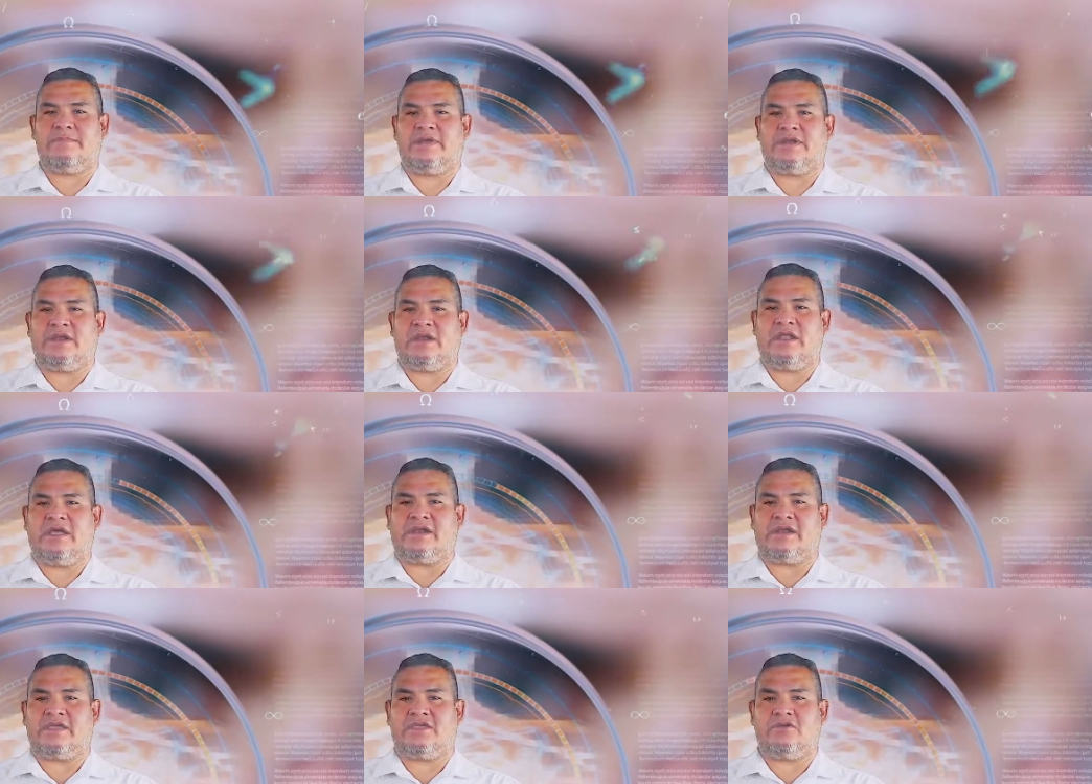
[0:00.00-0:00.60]
para
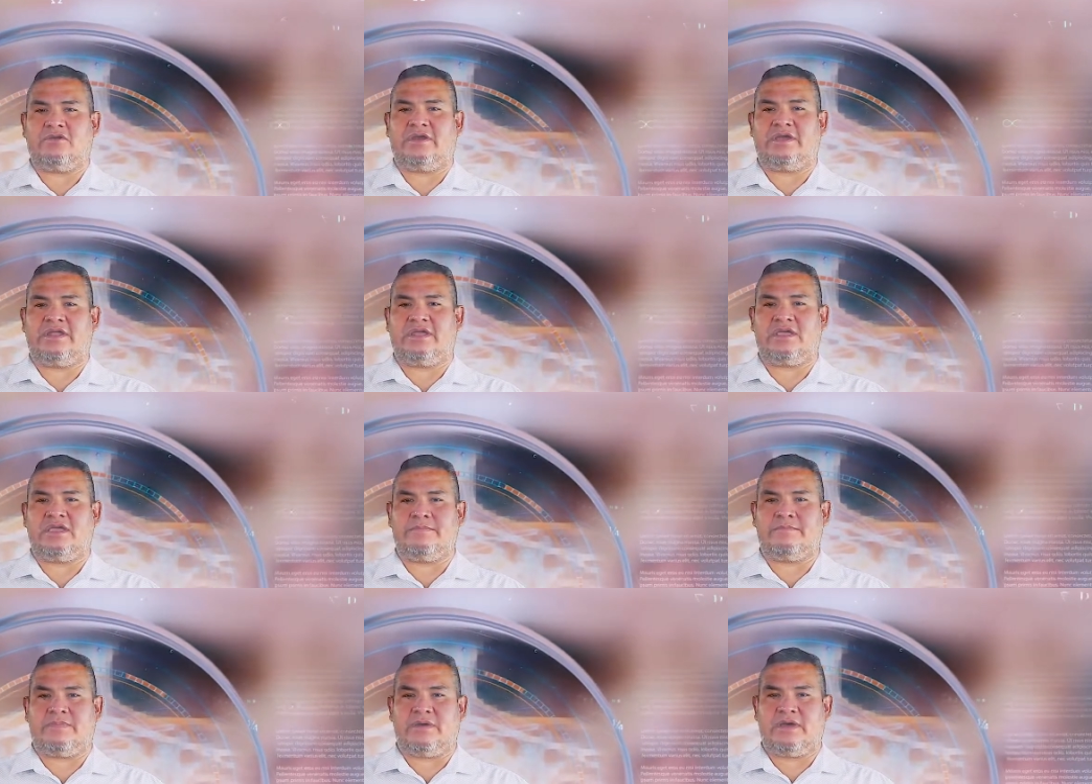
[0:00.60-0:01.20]
la región
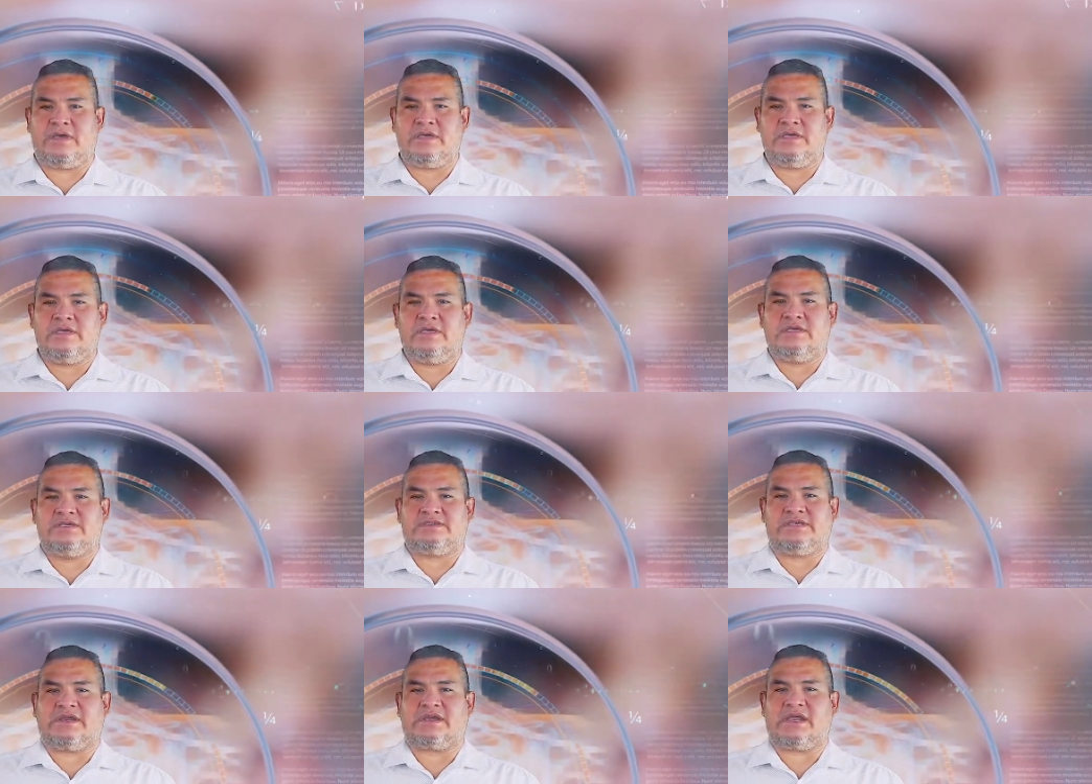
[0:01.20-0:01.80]
Arequipa
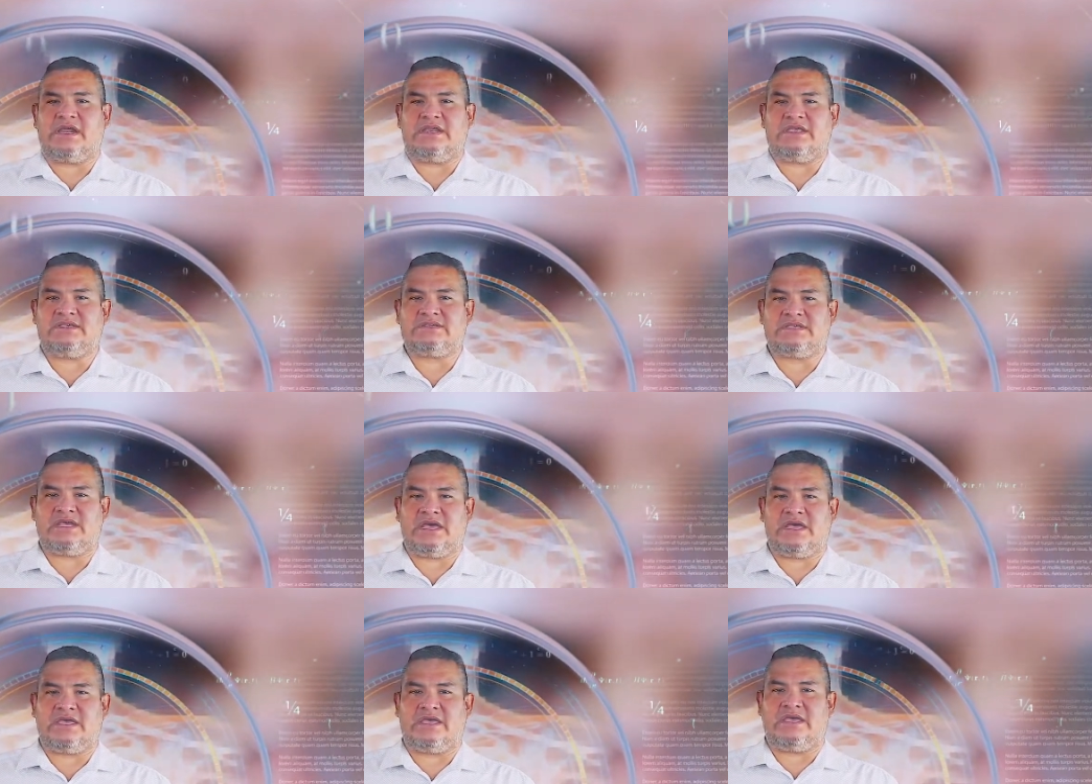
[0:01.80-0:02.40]
se
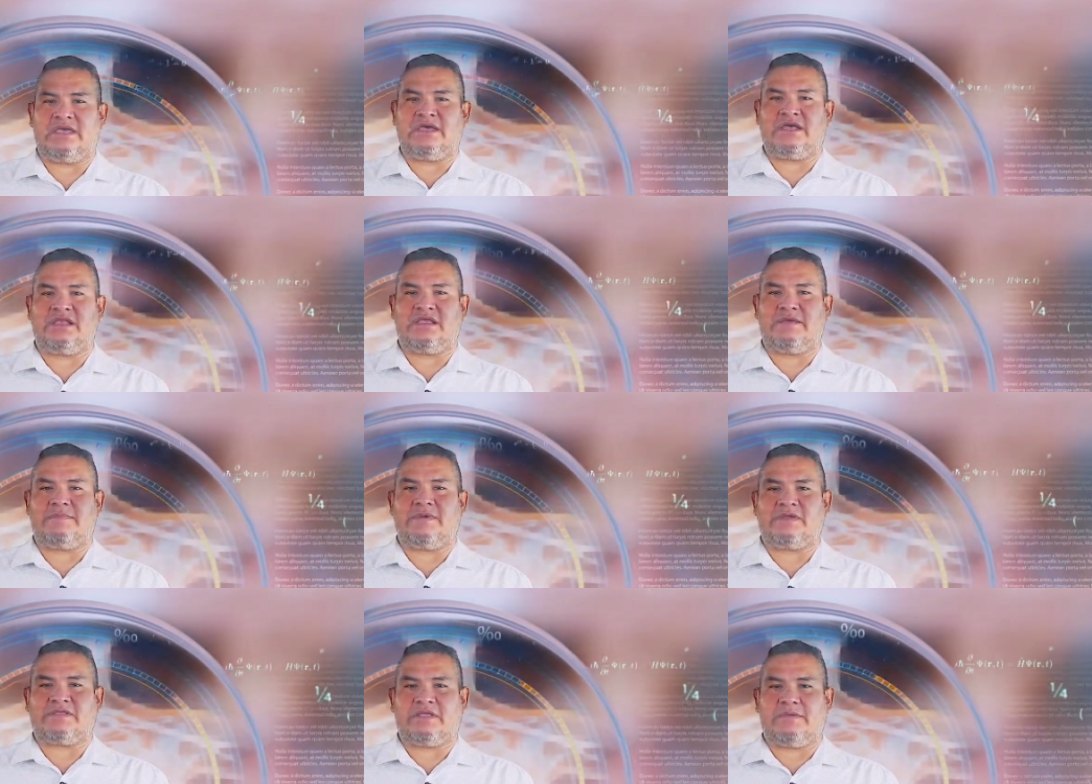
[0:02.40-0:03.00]
realiza en el
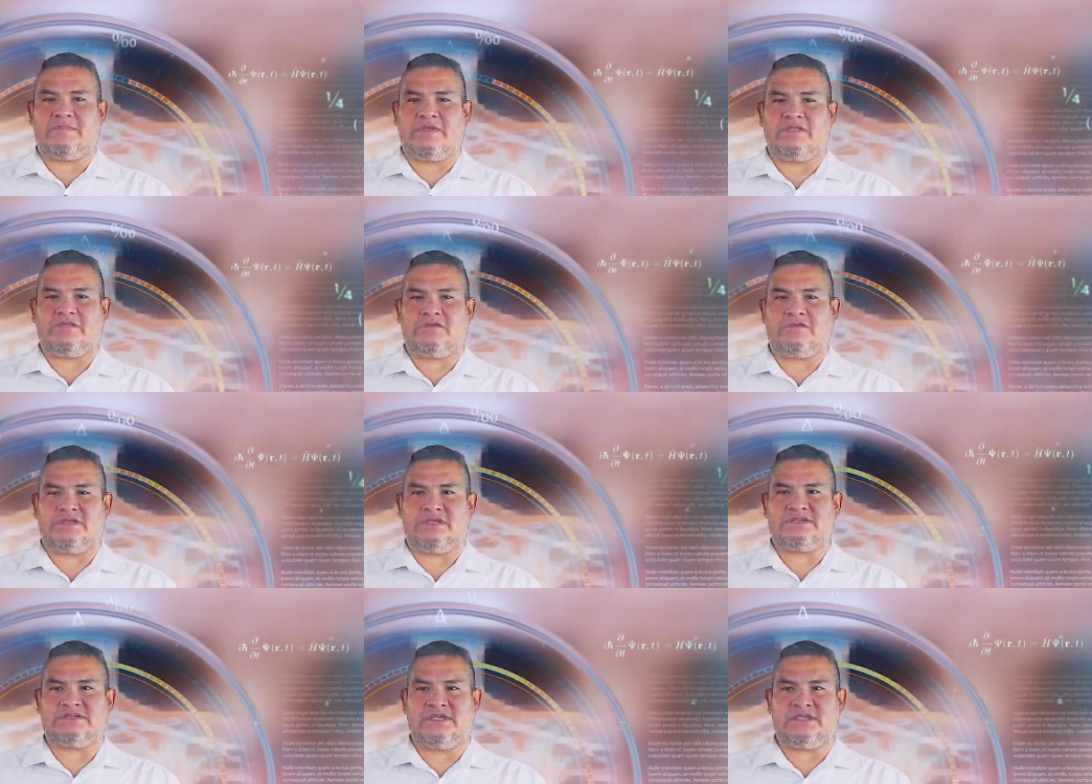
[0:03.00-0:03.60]
Departamento
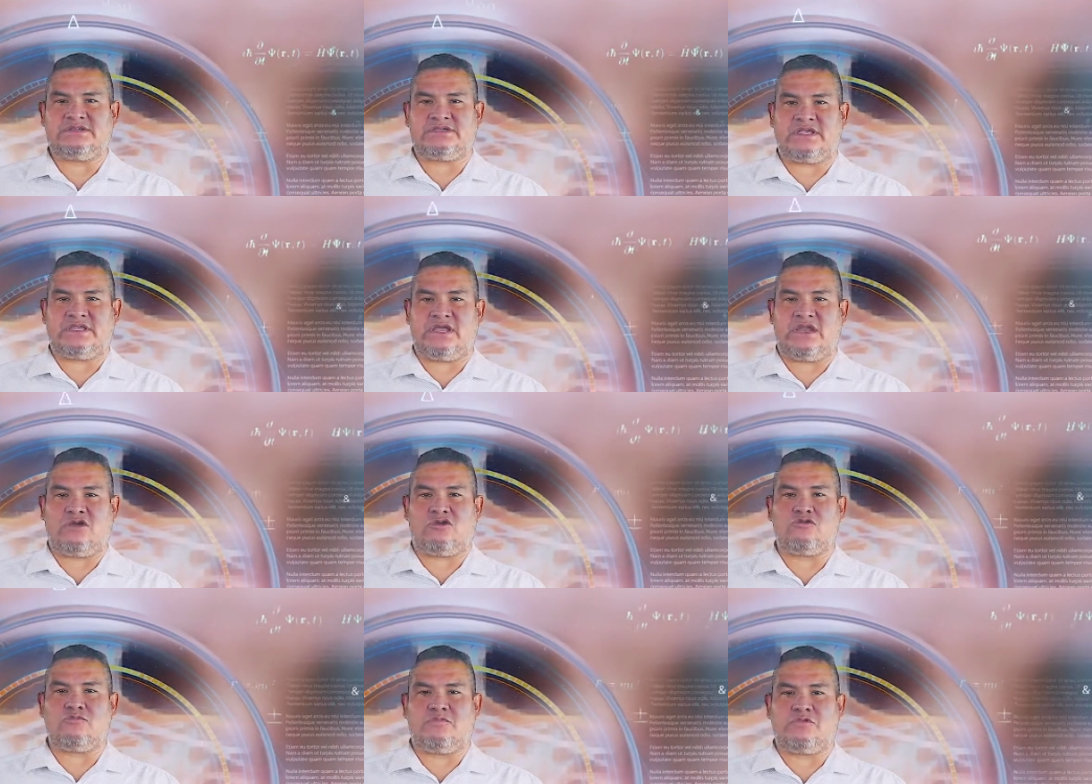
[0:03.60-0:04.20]
de Ciencia de
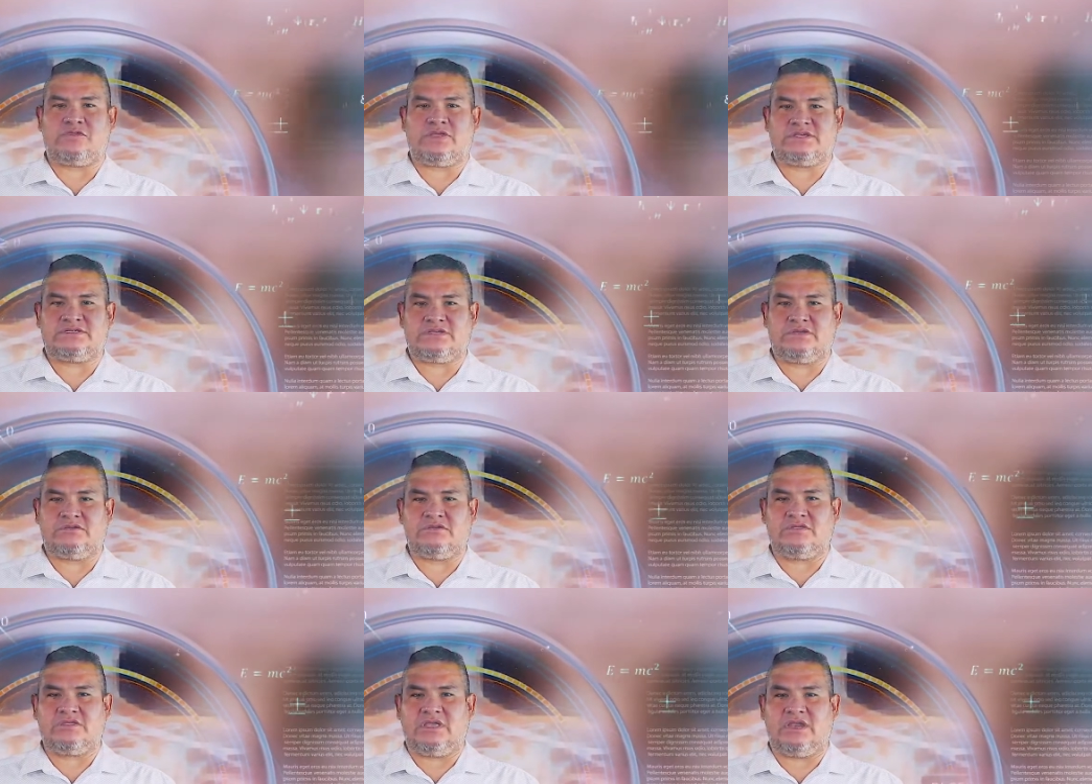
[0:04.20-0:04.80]
la
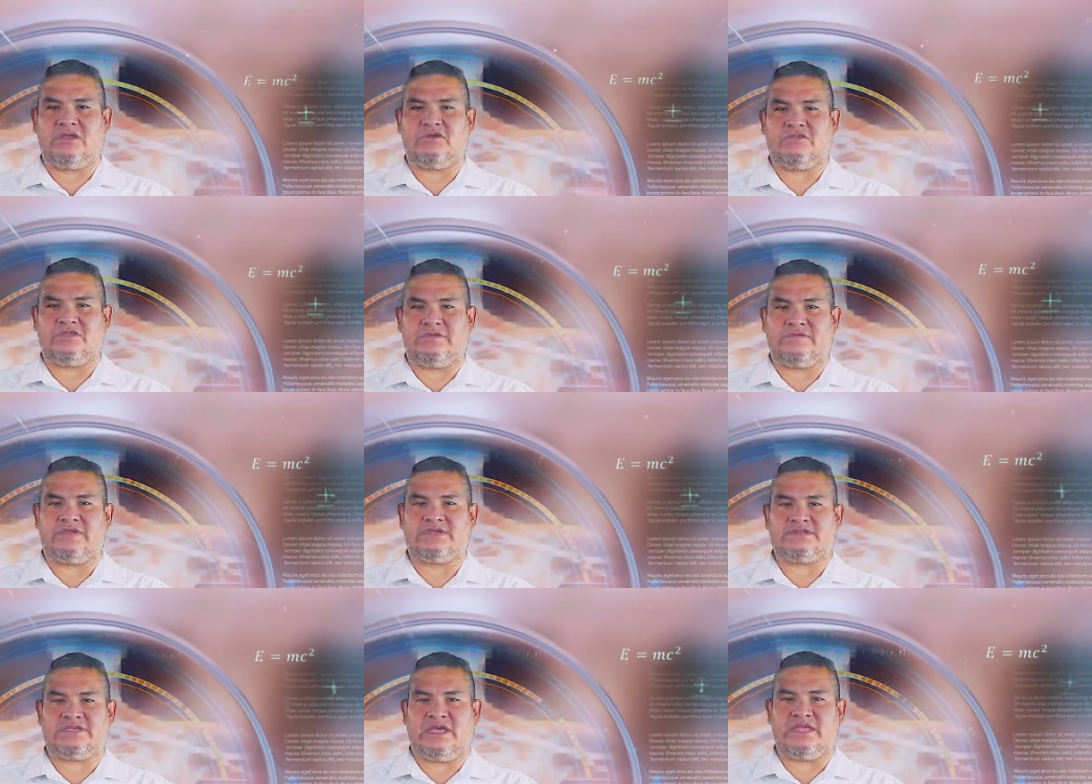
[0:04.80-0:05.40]
Computación de la
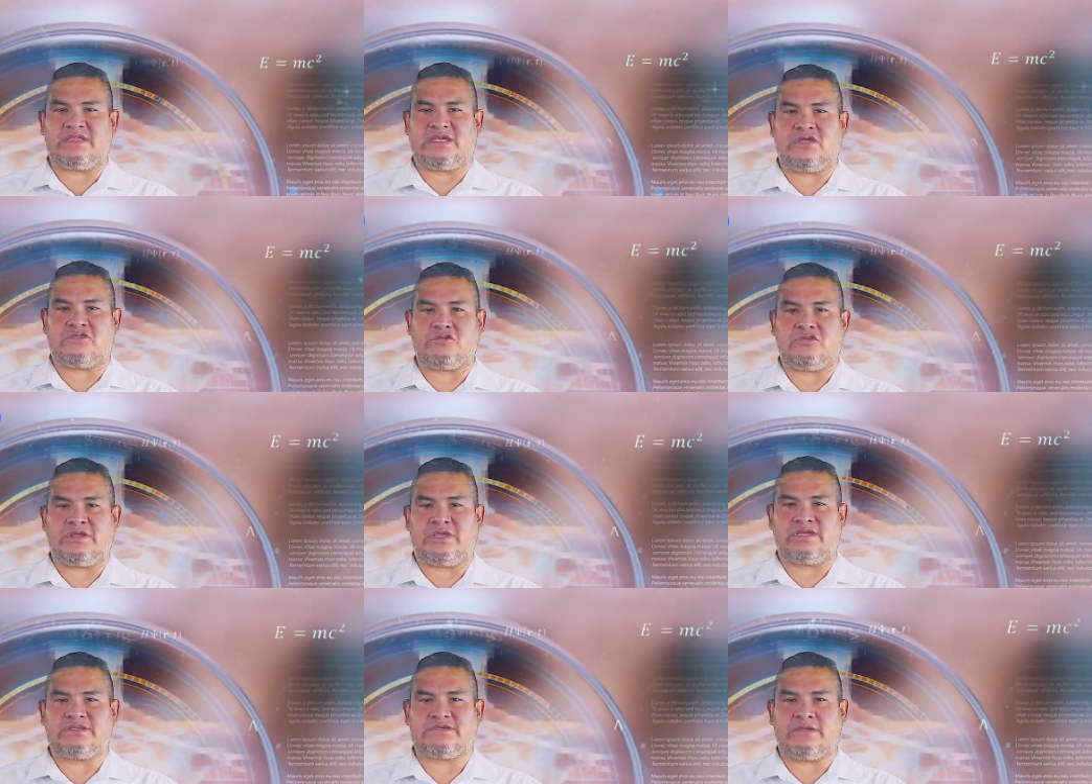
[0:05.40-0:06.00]
Universidad
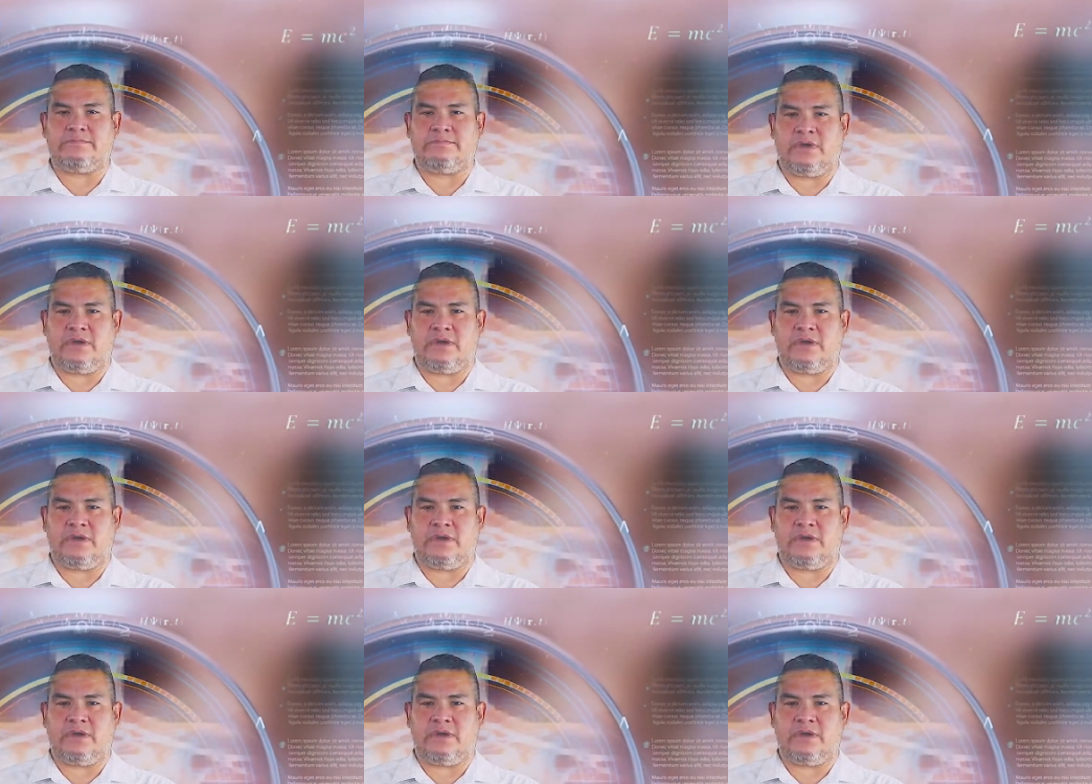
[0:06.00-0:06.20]
Católica San